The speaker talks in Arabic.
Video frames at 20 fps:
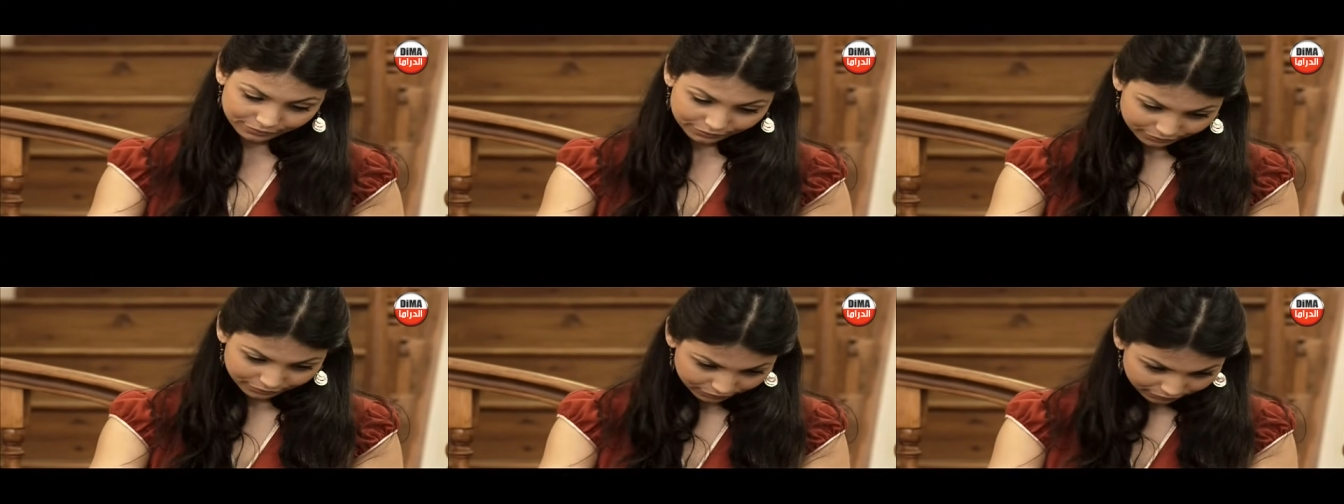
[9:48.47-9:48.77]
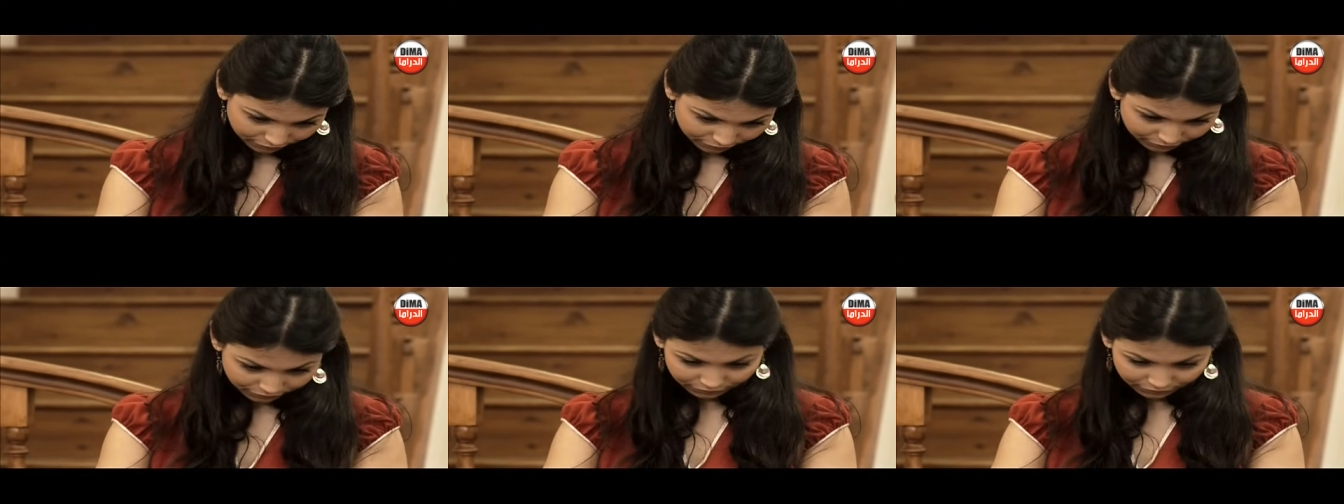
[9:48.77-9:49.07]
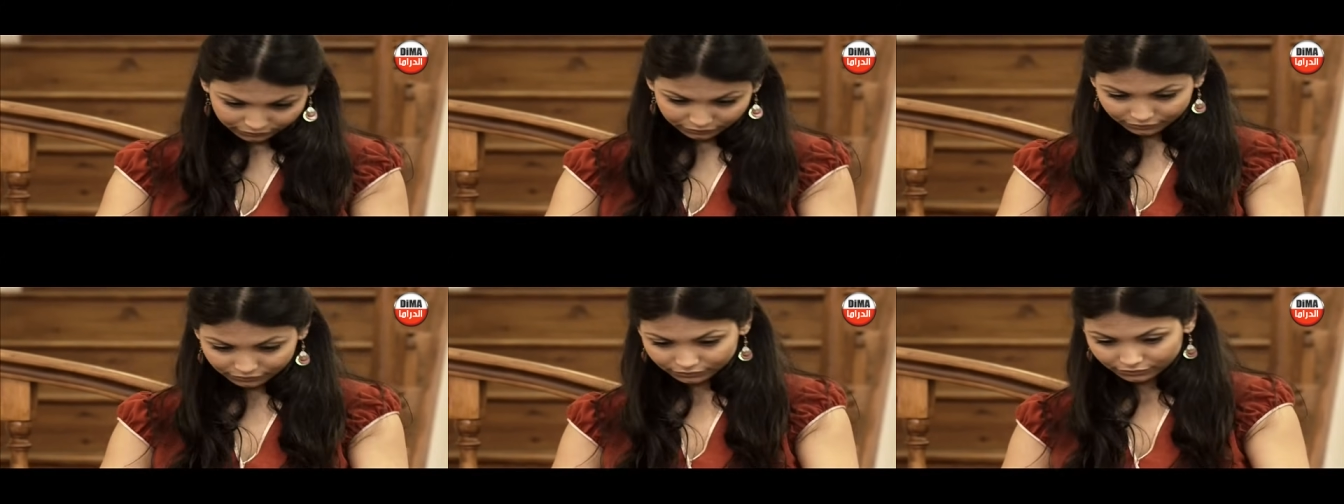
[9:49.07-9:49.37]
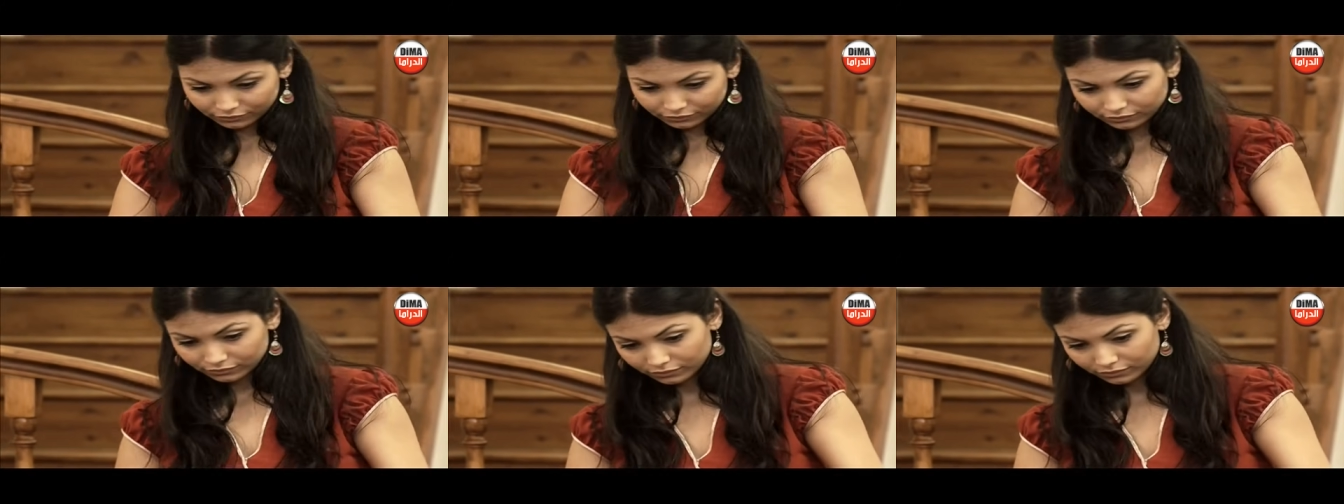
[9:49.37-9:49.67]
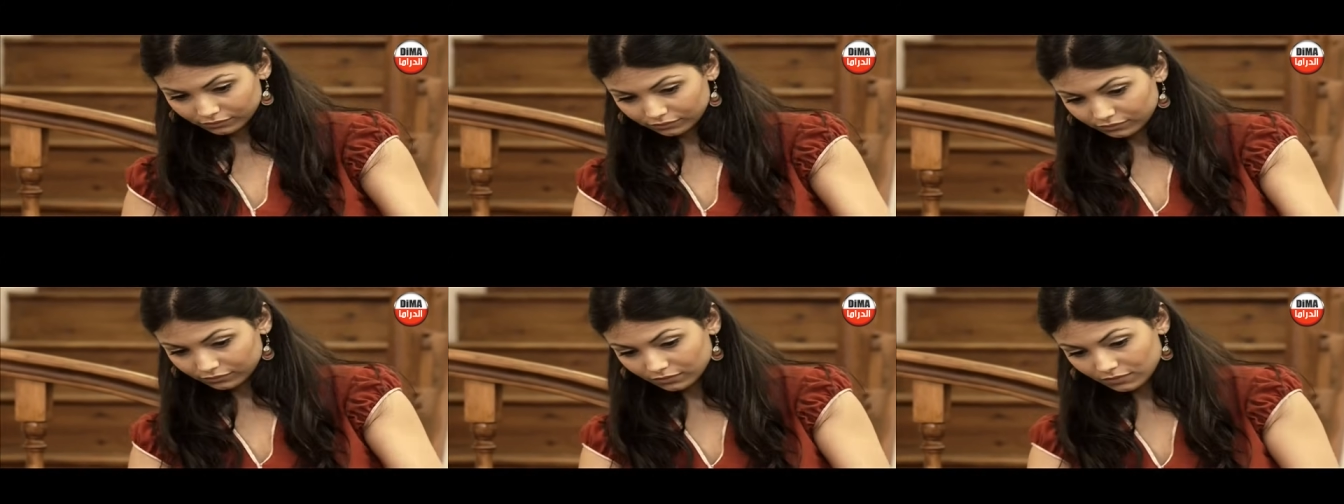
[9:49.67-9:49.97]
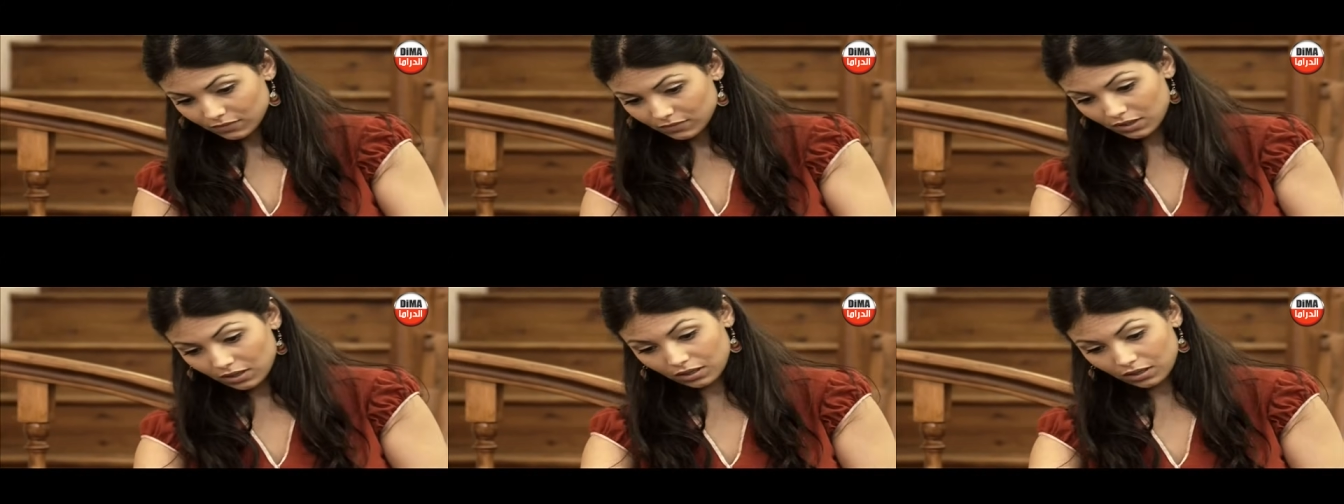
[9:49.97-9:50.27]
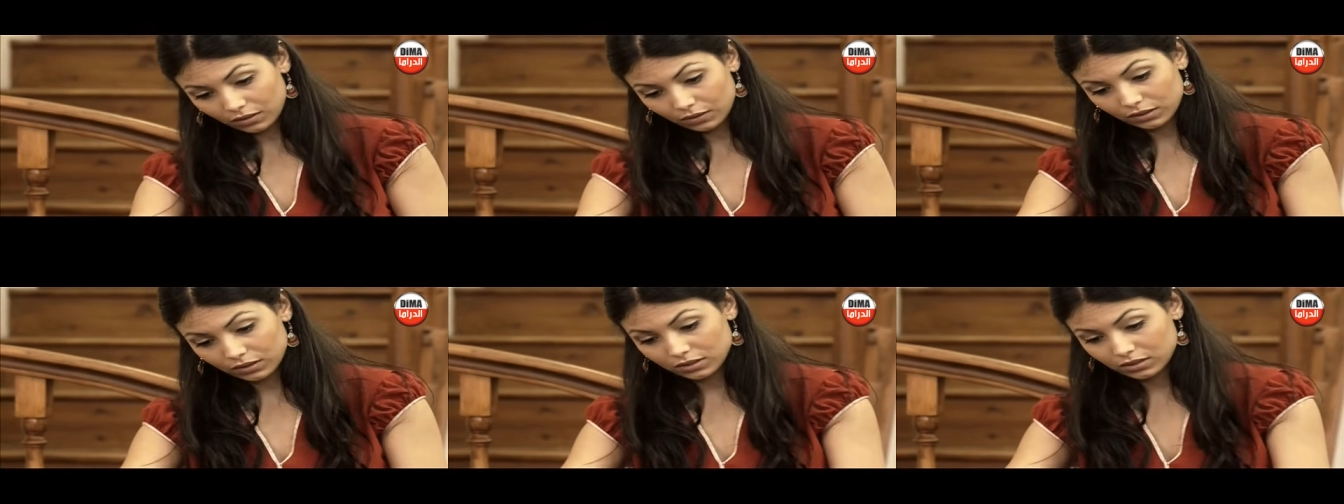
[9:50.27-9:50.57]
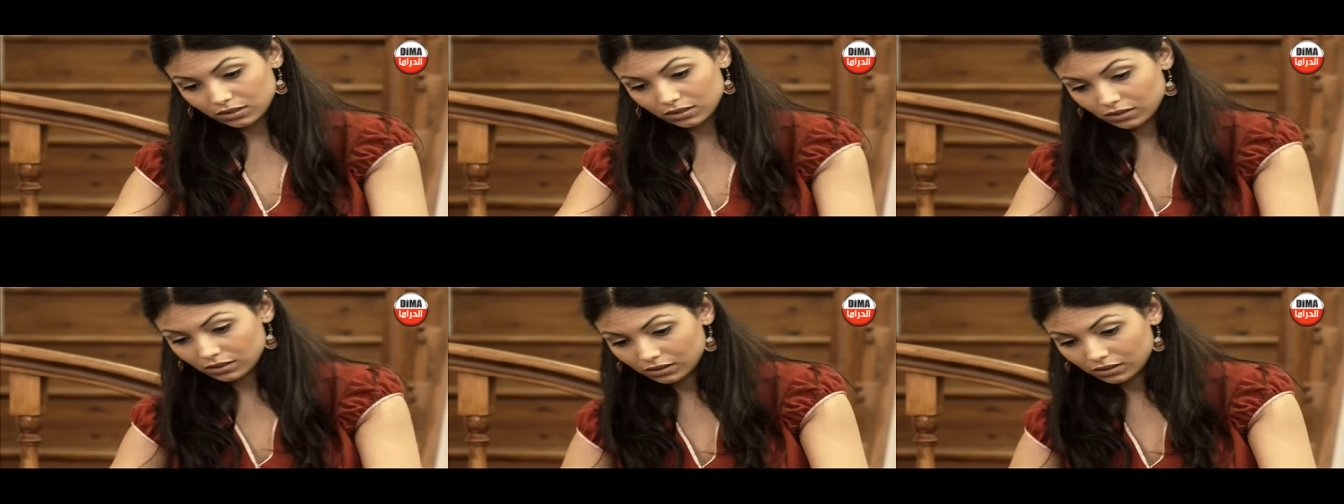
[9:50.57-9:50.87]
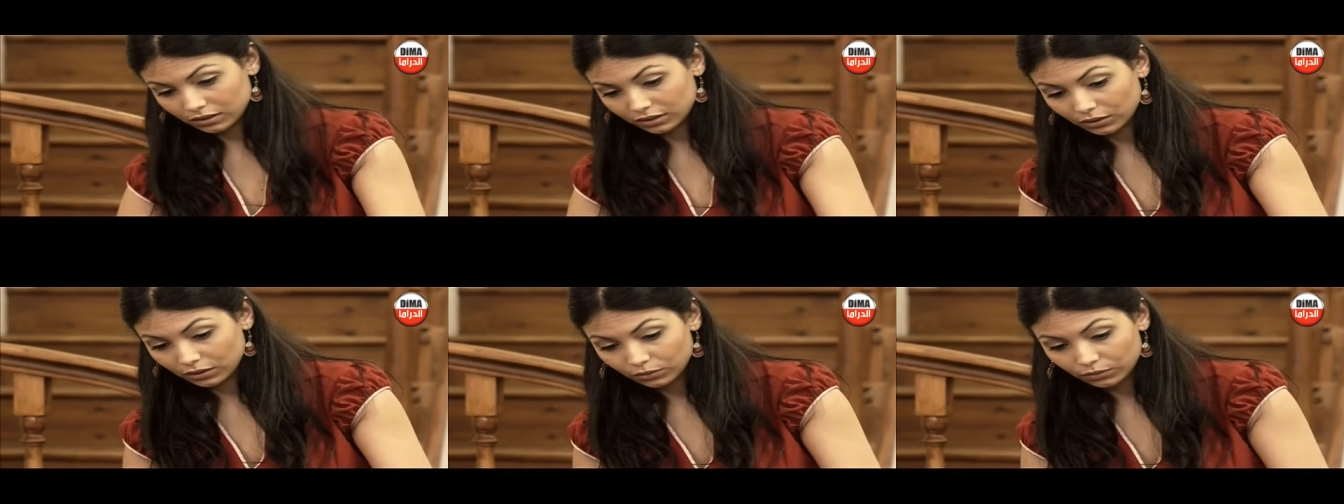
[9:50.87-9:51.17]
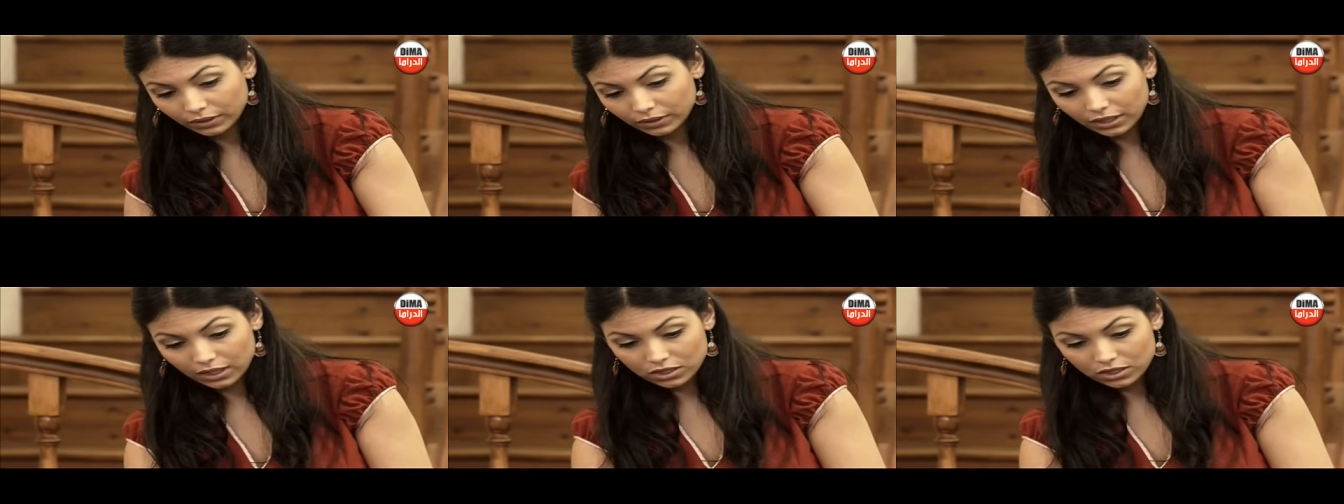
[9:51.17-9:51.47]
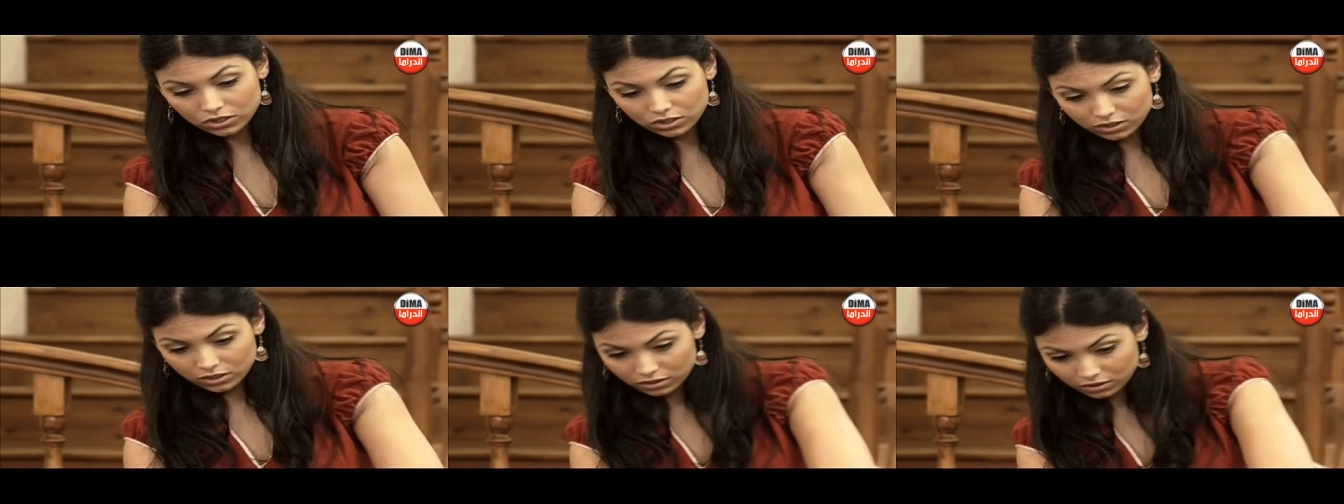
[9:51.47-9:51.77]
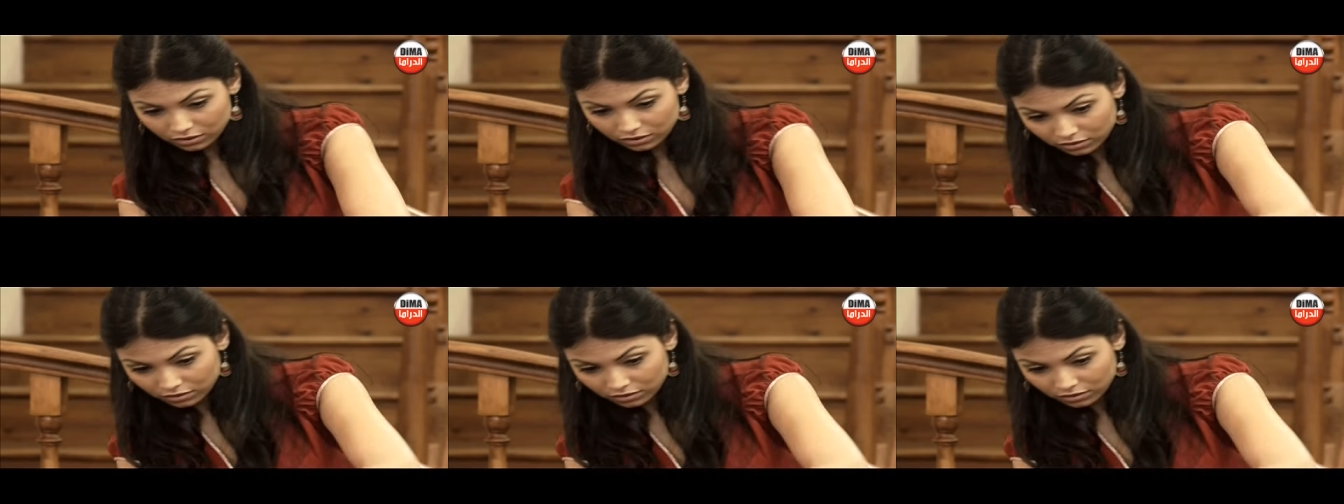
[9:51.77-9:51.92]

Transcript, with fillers: اوتيل 5 ايطوال اه اختي هذا هو الراجل